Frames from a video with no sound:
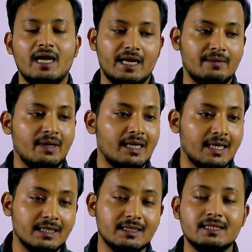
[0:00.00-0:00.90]
হ্যাঁ এবার
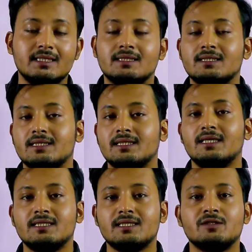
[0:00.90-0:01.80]
এখানে যে রিস্কটা যেটা
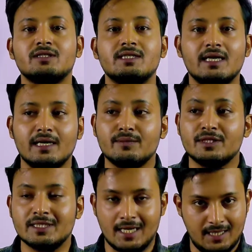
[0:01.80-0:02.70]
থাকে সেটা হচ্ছে কি হ্যাঁ আমি
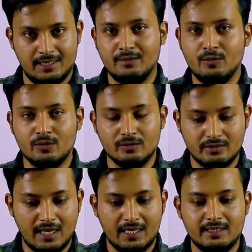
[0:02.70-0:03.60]
যে টাকা দেবো
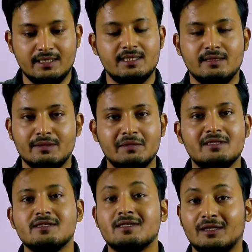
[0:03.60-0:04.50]
টাকা দিয়ে যে আমি
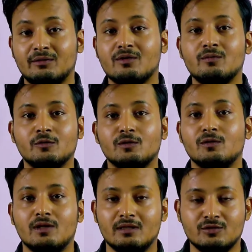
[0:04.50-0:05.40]
বিজনেস স্টার্ট করব তো
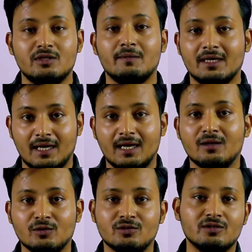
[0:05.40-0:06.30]
যদি আমার টাকা
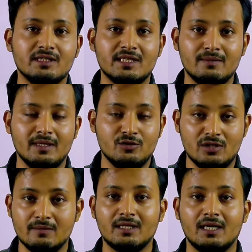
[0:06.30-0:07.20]
নষ্ট হয়ে যায় বা
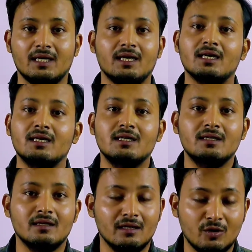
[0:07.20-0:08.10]
যদি আমার টাকা
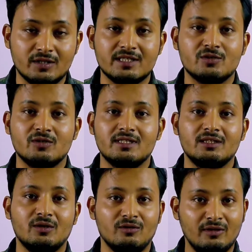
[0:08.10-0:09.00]
লসে চলে
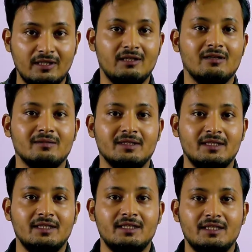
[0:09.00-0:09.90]
যায় তখন কি হবে
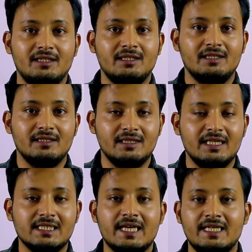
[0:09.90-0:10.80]
ঠিক
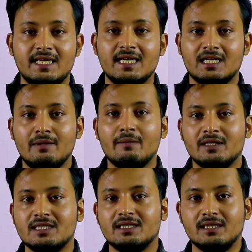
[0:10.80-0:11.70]
আছে এইটাই একটা
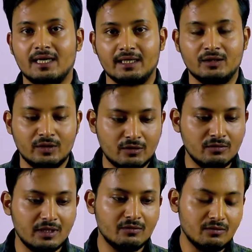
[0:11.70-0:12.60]
ভাবনা চিন্তা থাকে তো
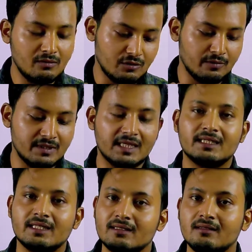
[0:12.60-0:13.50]
দেখুন দেখুন সব
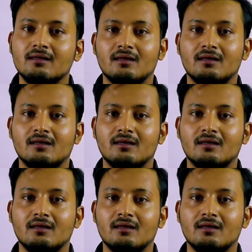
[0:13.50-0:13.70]
জায়গাতেই